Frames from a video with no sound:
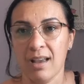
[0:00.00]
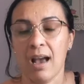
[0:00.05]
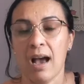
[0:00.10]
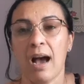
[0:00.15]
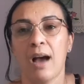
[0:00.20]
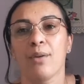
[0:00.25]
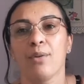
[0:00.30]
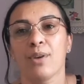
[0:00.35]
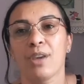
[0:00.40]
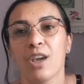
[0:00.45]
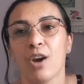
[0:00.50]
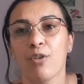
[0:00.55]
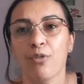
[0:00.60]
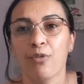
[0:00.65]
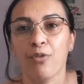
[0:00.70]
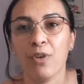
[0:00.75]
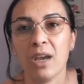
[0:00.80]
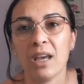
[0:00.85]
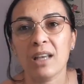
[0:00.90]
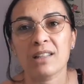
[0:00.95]
Aí o que eu
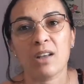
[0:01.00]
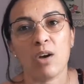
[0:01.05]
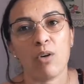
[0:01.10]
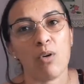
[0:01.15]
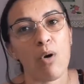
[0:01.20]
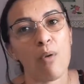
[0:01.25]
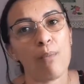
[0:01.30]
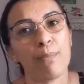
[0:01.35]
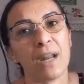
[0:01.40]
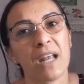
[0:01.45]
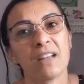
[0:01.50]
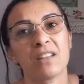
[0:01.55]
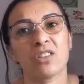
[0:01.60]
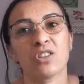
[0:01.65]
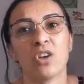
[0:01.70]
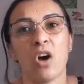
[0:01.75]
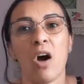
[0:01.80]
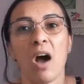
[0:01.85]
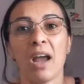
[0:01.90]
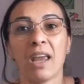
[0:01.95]
fiz, eu comprei
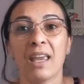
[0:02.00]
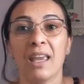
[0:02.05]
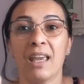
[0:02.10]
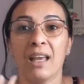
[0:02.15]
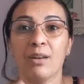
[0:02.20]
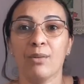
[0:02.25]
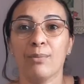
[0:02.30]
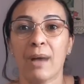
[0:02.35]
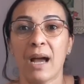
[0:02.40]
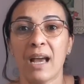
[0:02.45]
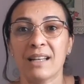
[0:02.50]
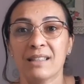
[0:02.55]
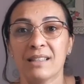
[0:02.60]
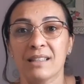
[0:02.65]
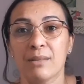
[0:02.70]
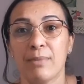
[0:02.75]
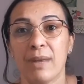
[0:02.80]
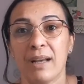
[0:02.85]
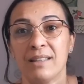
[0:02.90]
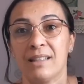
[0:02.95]
só aquilo mais
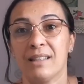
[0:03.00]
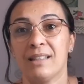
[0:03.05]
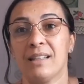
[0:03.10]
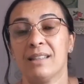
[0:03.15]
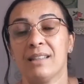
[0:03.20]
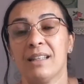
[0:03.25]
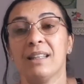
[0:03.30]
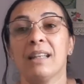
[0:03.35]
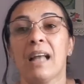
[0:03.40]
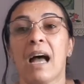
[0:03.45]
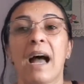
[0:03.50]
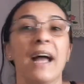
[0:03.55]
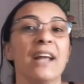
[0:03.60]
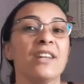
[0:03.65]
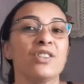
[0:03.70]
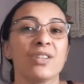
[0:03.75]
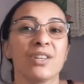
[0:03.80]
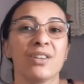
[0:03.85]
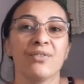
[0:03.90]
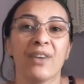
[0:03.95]
de mais
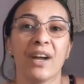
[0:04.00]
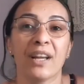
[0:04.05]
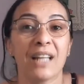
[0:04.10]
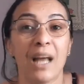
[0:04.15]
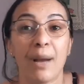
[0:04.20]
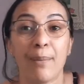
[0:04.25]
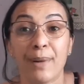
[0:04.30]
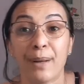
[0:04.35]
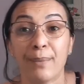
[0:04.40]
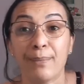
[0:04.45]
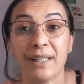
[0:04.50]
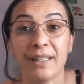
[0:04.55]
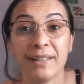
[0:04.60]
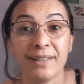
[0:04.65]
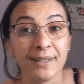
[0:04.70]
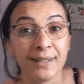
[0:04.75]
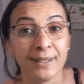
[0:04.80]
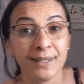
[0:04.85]
necessidade que vai dar para mim